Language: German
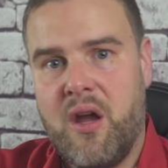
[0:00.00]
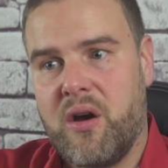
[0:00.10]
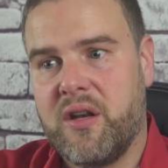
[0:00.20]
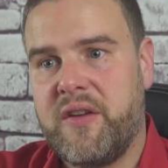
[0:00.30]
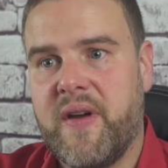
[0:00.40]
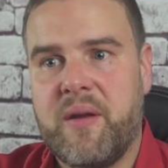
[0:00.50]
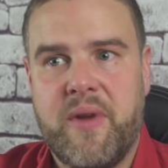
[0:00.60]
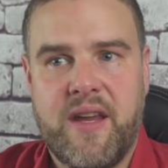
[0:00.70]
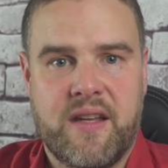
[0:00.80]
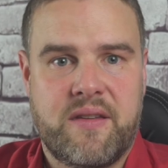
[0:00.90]
Und ich werde
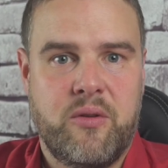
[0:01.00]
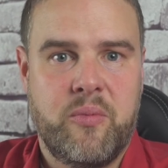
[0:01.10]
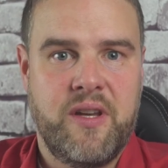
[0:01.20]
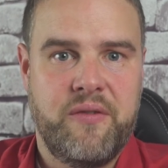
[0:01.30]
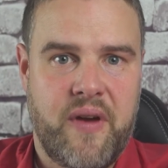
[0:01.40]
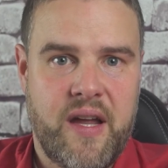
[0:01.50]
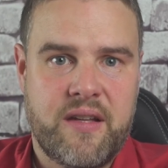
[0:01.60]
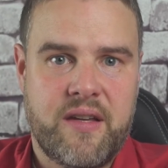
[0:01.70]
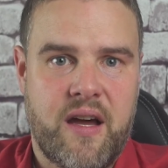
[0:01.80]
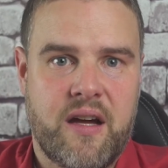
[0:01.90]
mir jetzt über die
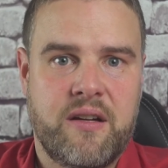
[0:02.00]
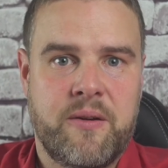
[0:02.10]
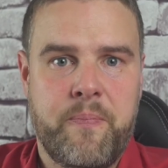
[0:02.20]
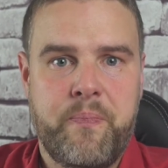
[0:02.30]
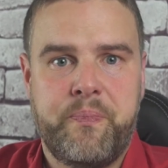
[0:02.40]
Feiertage